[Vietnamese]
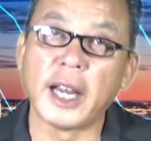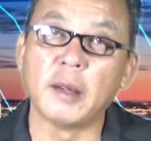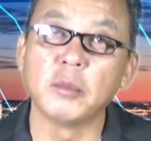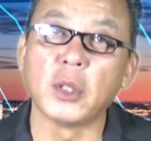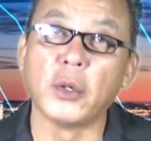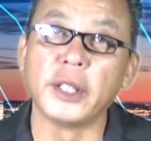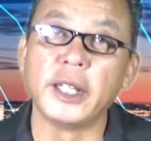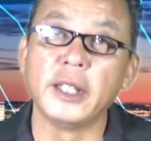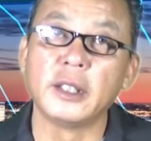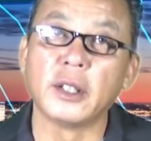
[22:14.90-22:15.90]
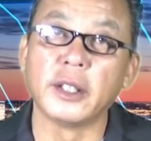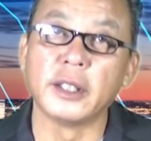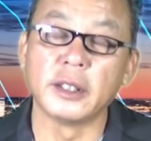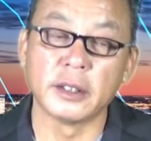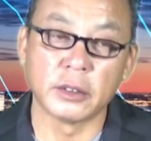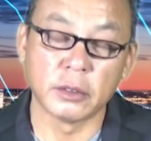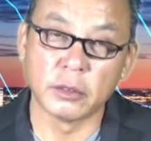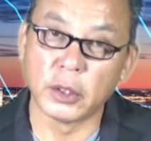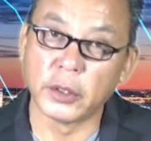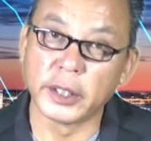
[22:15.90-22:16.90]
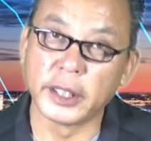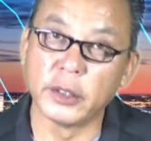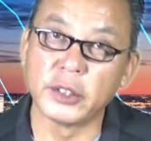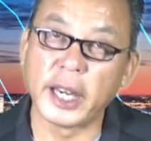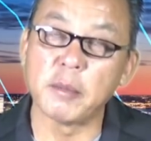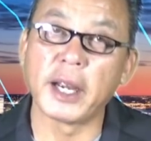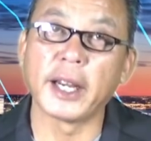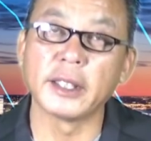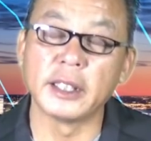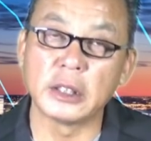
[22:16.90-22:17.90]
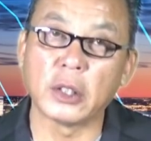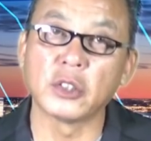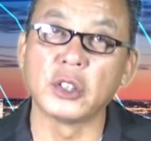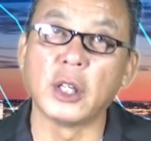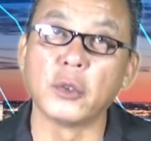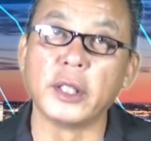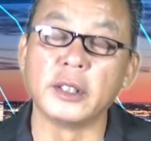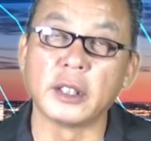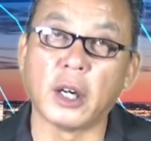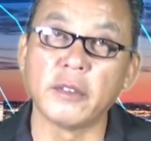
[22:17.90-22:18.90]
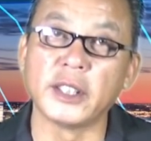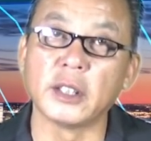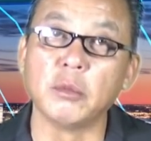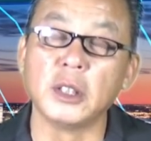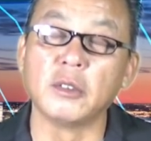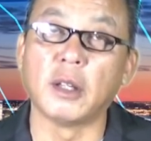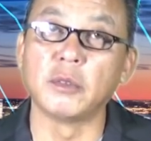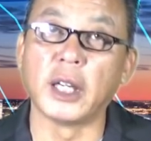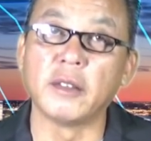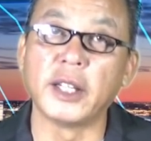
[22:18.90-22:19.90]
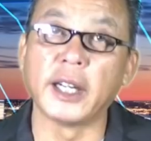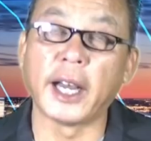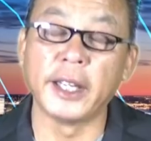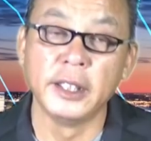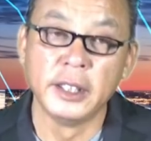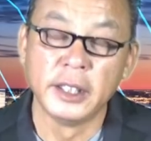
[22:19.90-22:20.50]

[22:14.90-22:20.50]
giảm tội đi rồi rồi kiểu giảm án để cho Snowden khỏi phải sống lưu vong trở về lại